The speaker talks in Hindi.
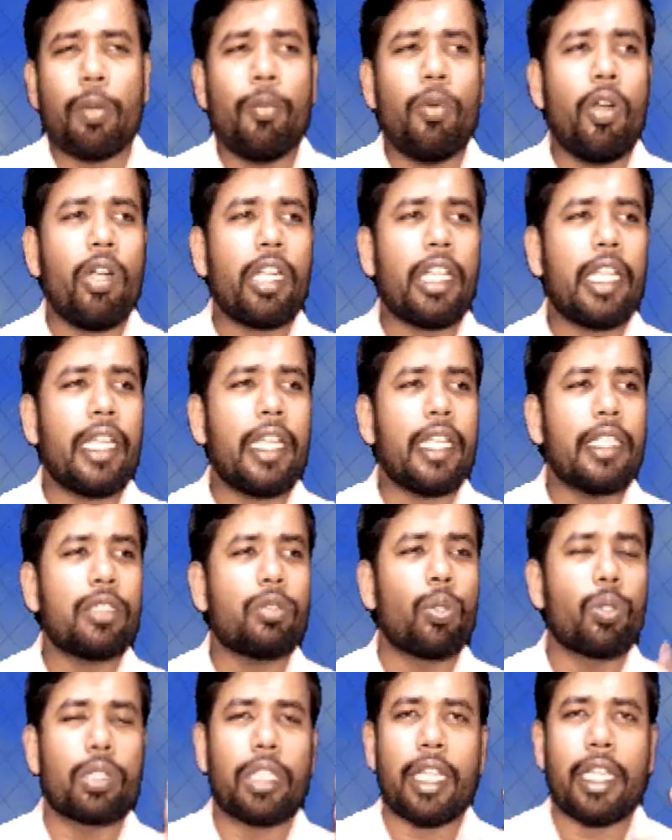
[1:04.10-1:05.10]
समनॉट की
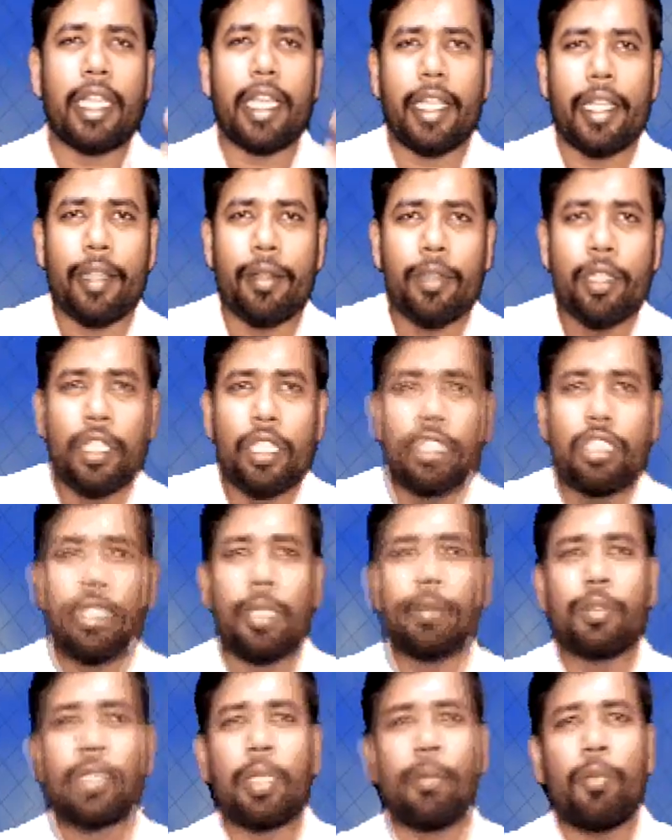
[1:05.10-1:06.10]
केस होता क्या है
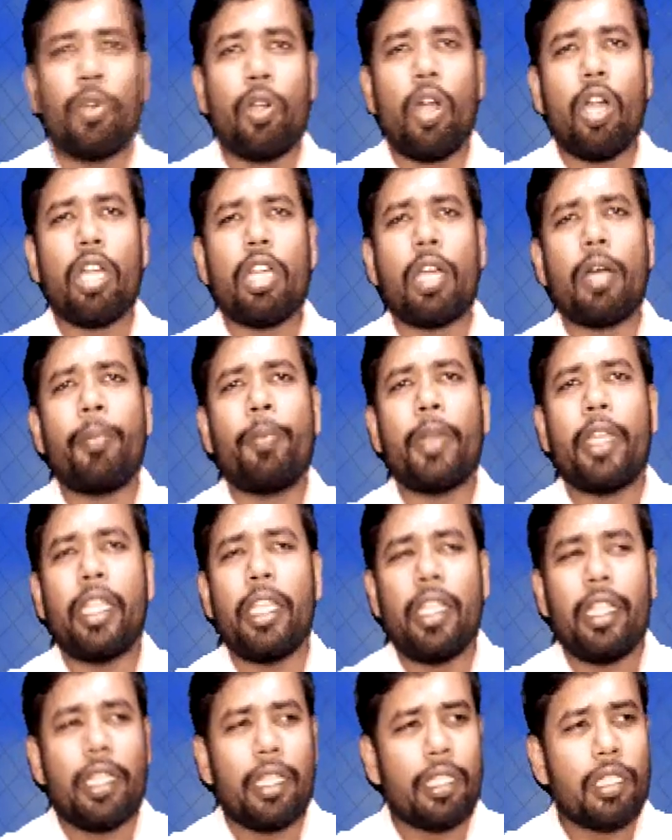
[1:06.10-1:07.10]
जब समनॉट
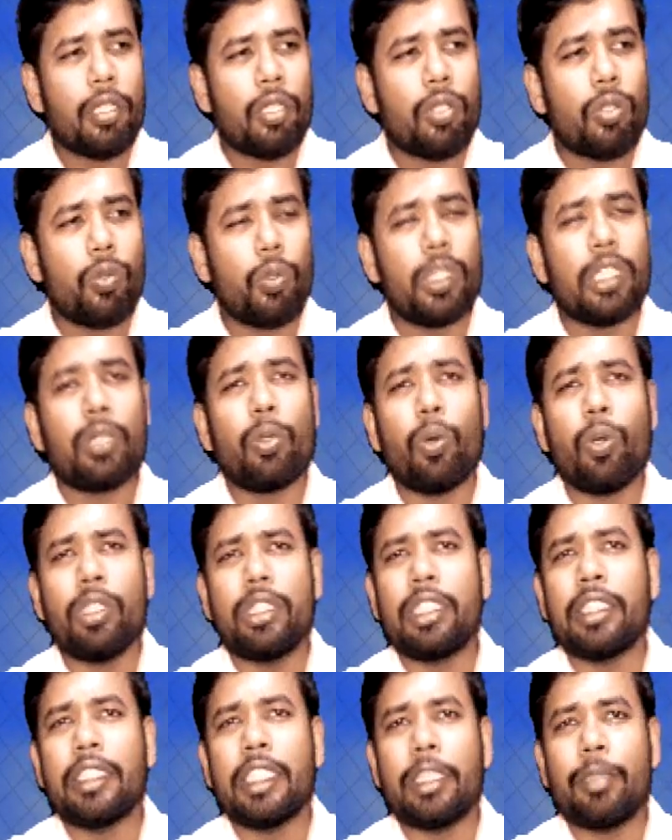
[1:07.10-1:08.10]
अपनी कोई
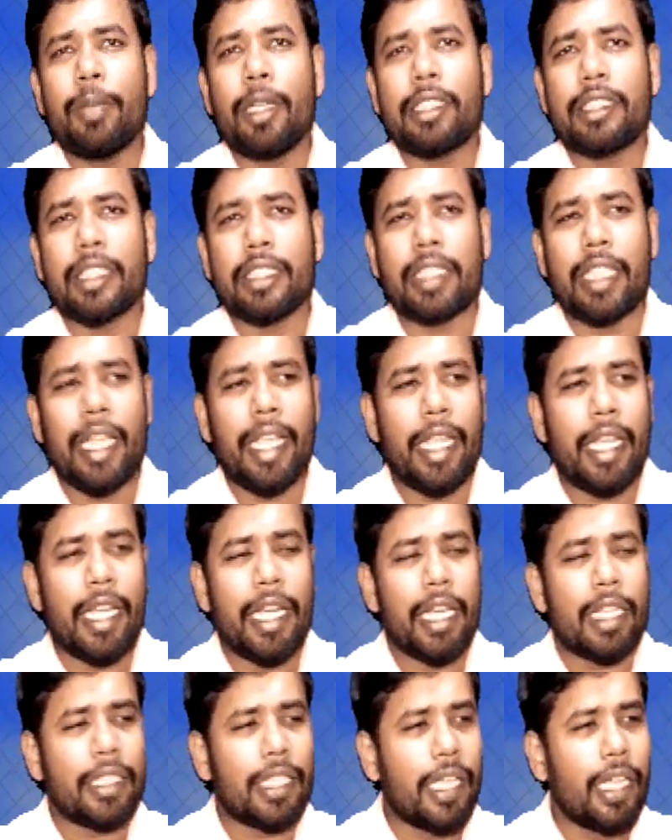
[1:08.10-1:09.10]
कौन सी चीज़ में आ सकता है
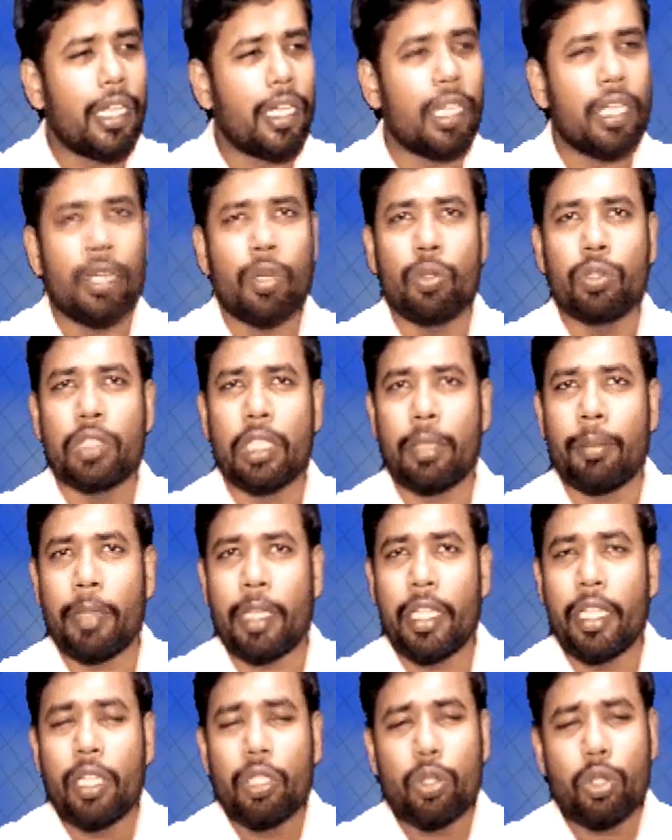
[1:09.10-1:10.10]
एक आता है कंक्लूजन
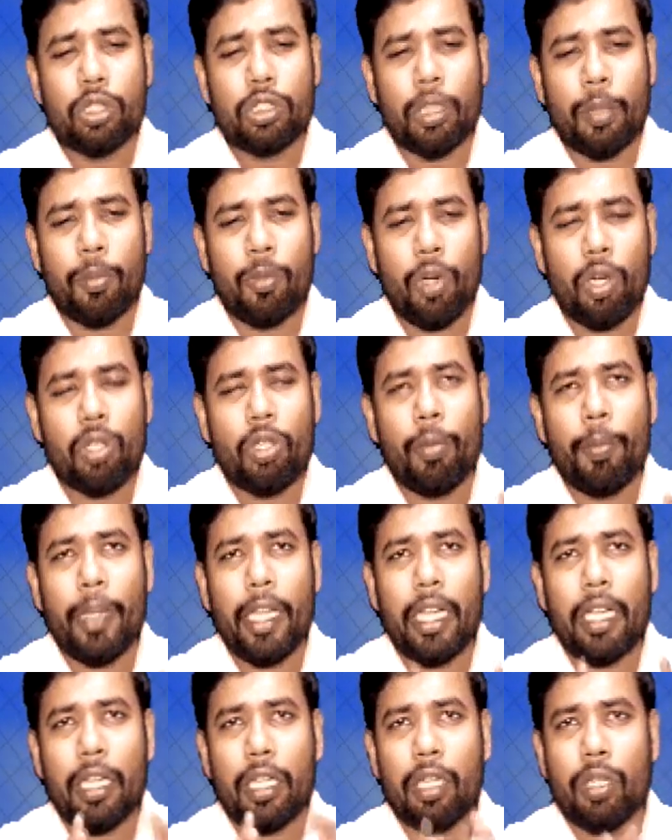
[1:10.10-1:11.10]
में तो समनॉट को
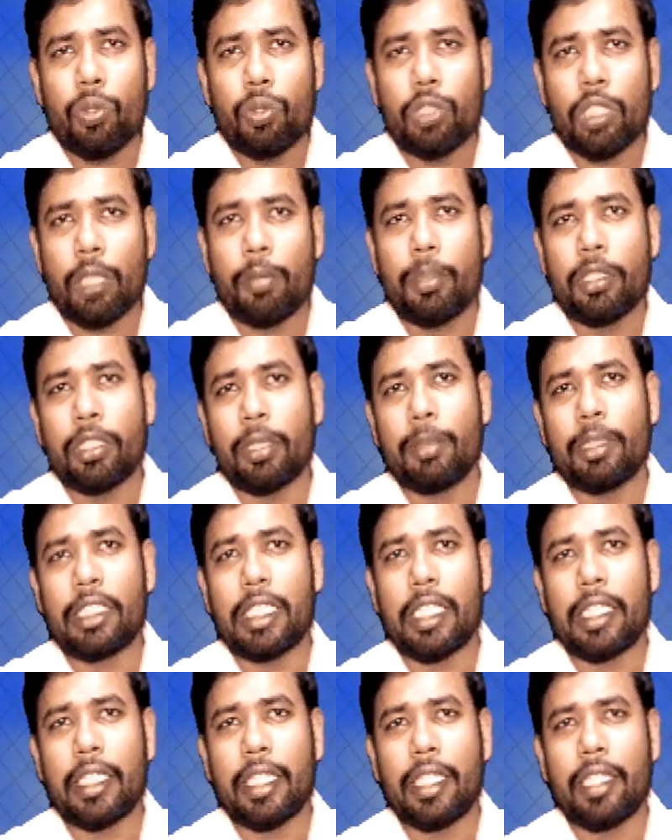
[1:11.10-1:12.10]
पहले कंक्लूजन में
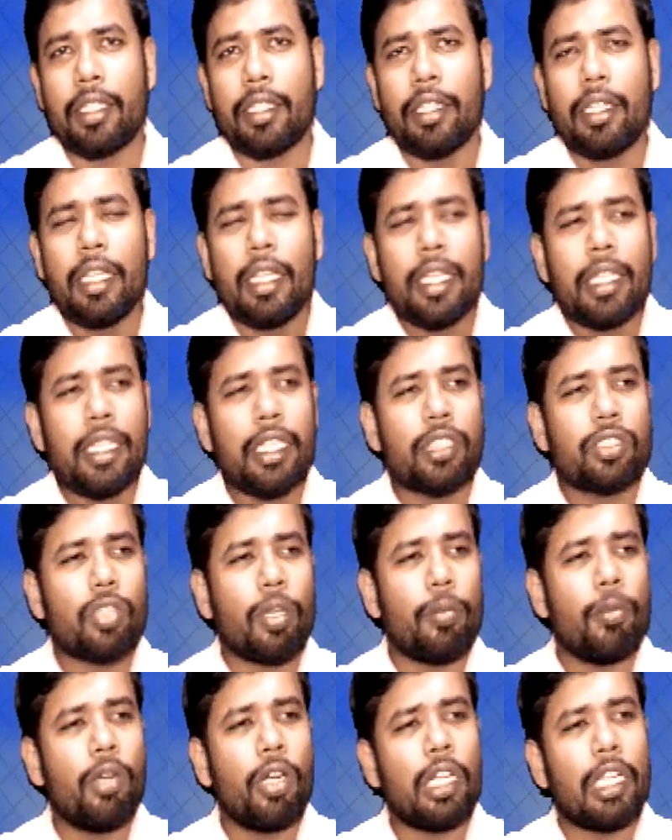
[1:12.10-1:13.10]
समझ लेते हैं कि
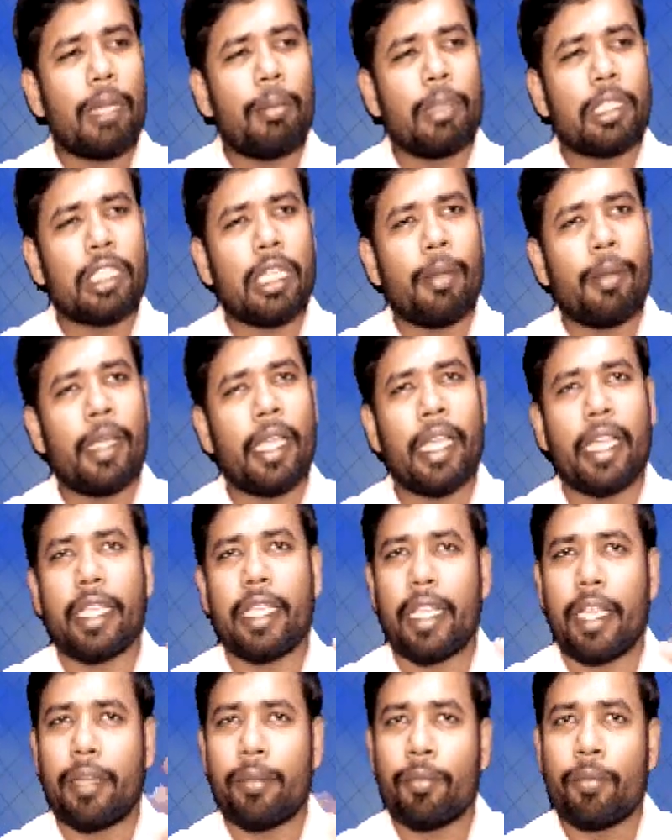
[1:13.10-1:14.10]
समनॉट का मतलब है
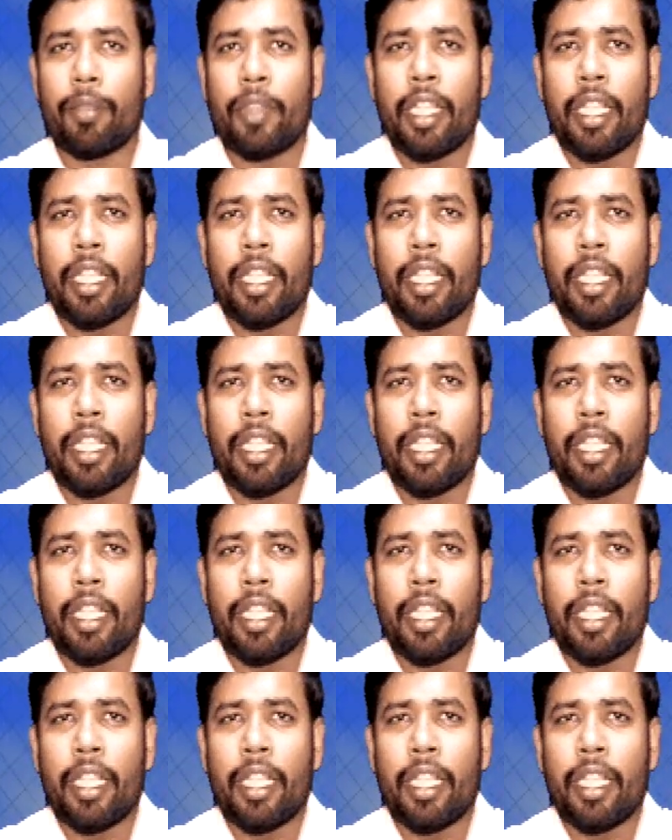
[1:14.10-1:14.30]
क्या